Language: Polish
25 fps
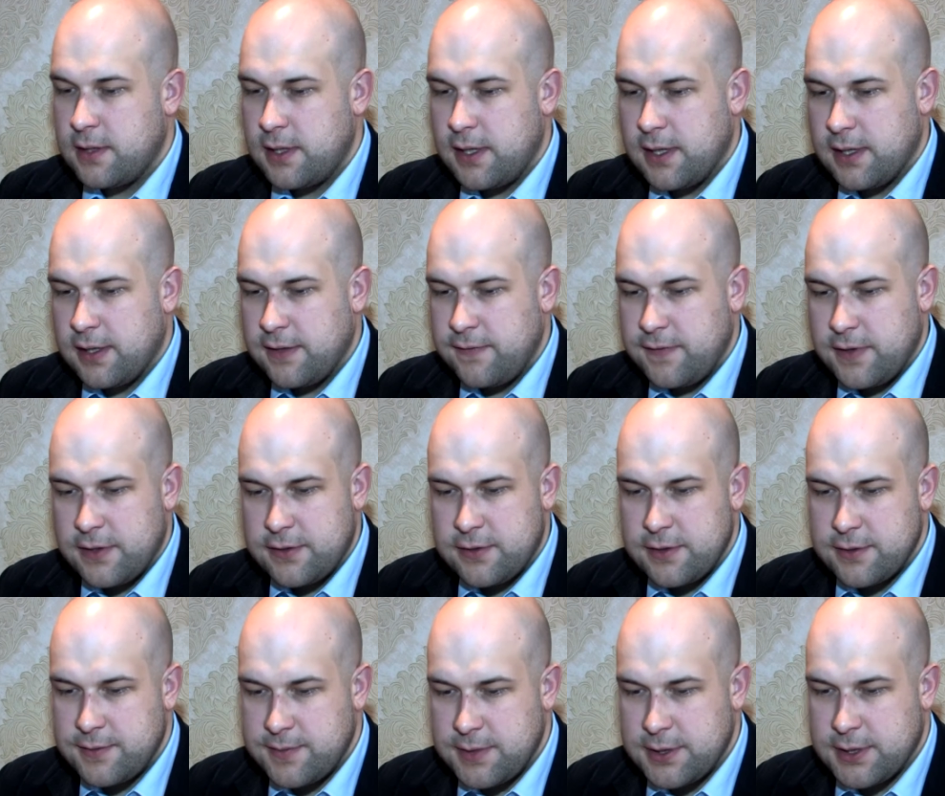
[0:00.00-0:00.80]
Tak jak i
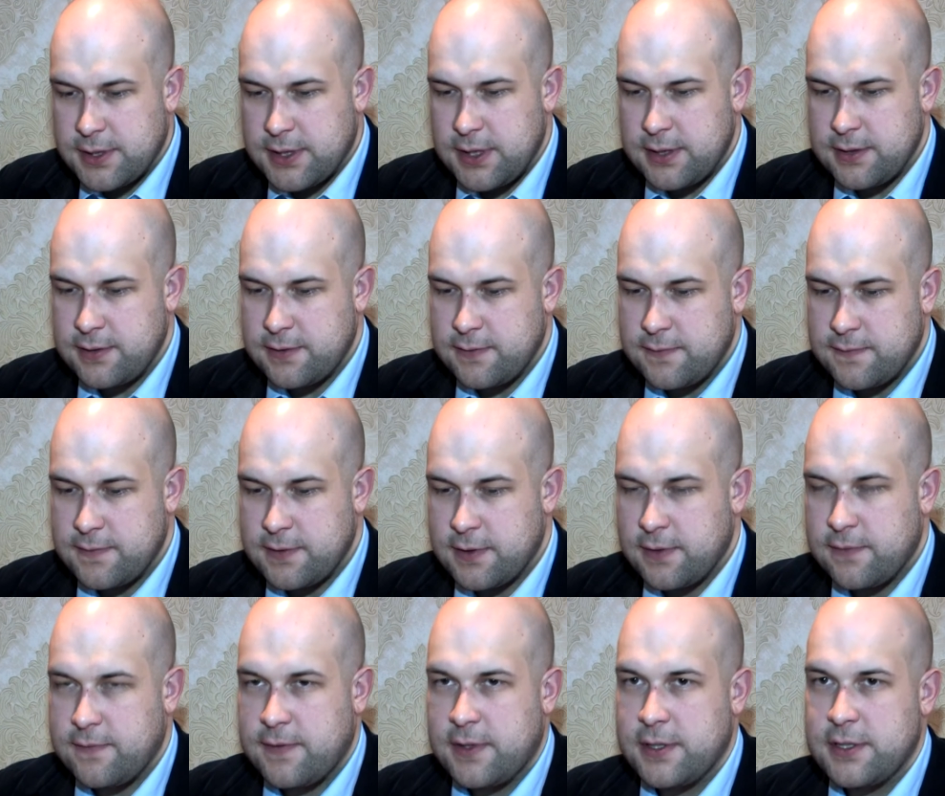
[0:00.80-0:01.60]
większość mieszkańców
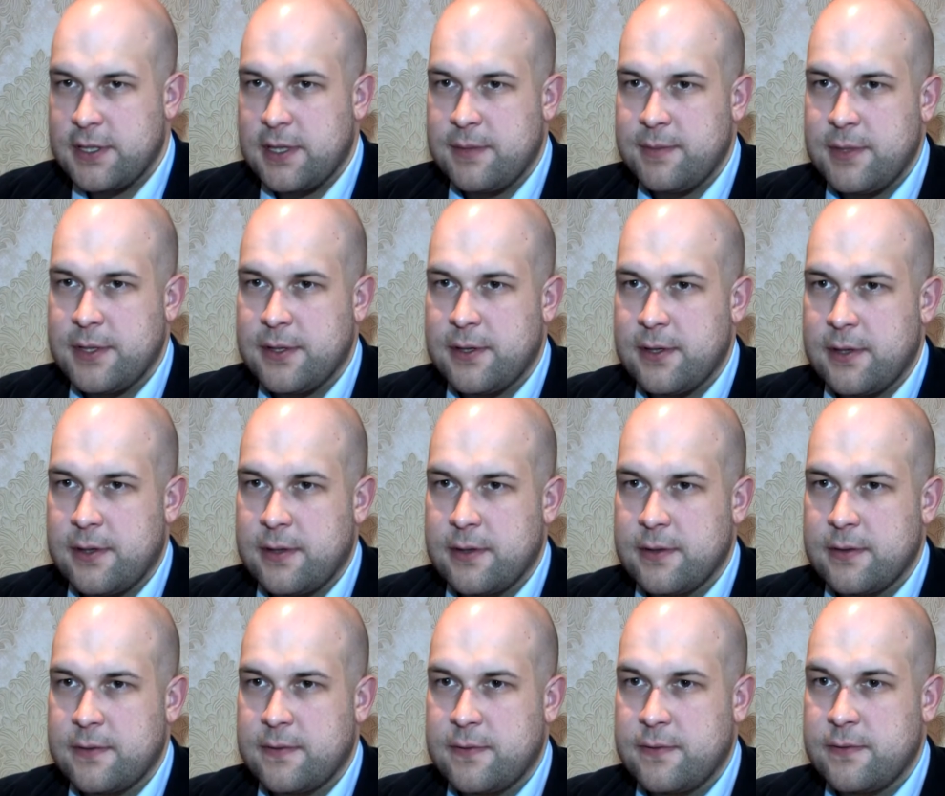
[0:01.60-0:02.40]
zauważamy
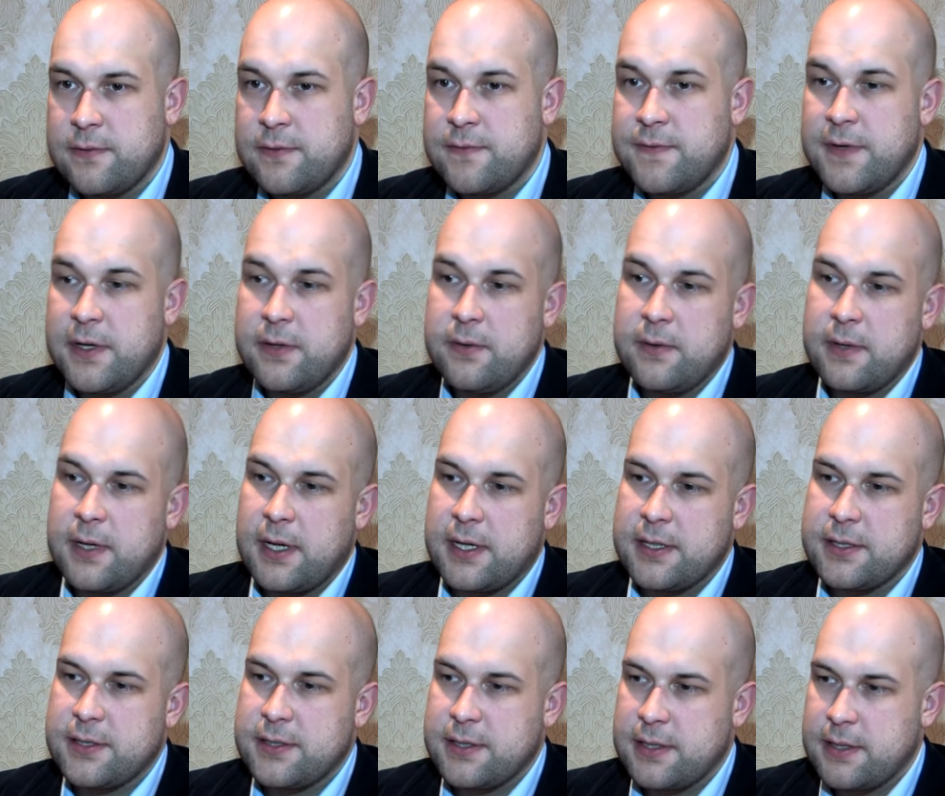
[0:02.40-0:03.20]
to od już wielu
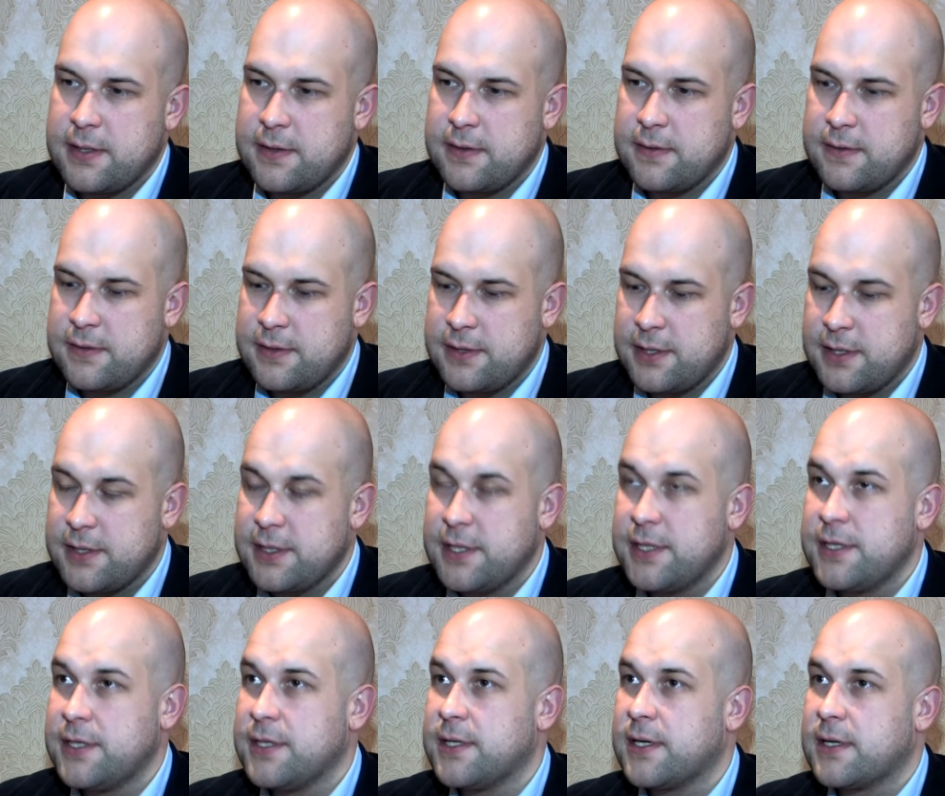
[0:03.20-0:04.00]
lat, że, że
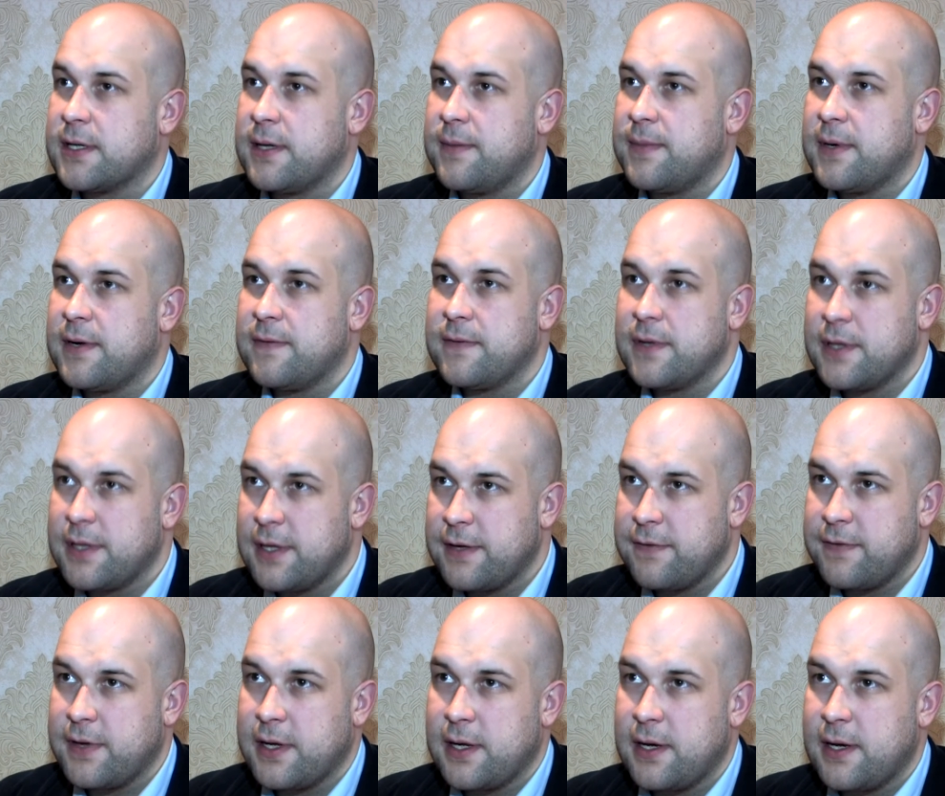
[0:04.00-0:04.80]
dzieje się tak naprawdę
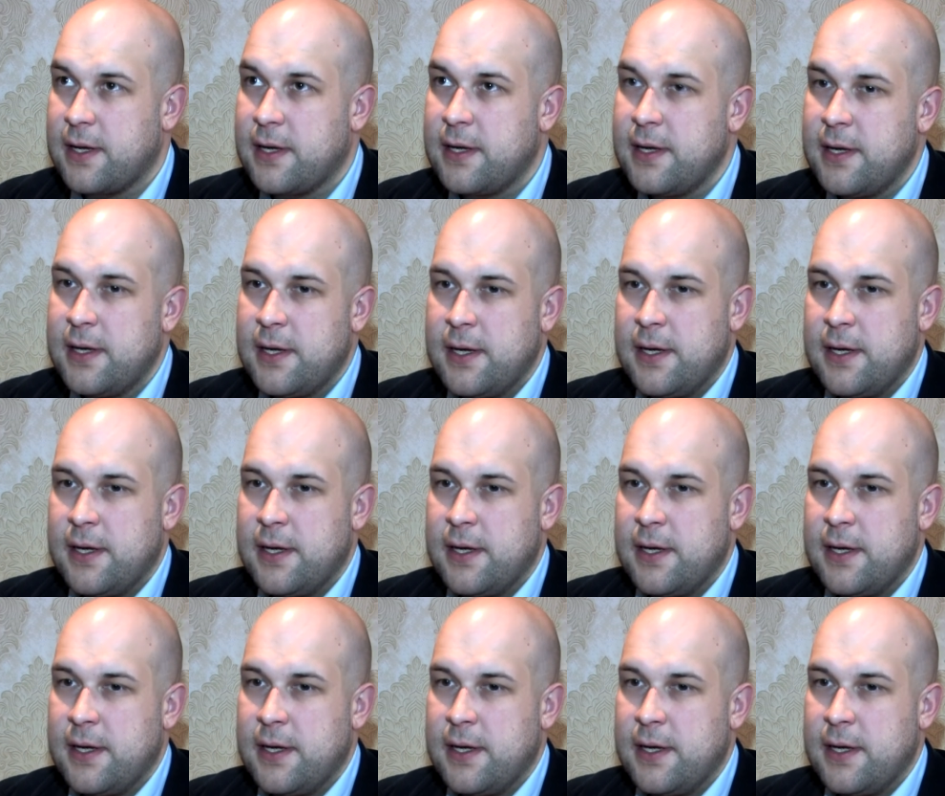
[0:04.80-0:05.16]
niewiele.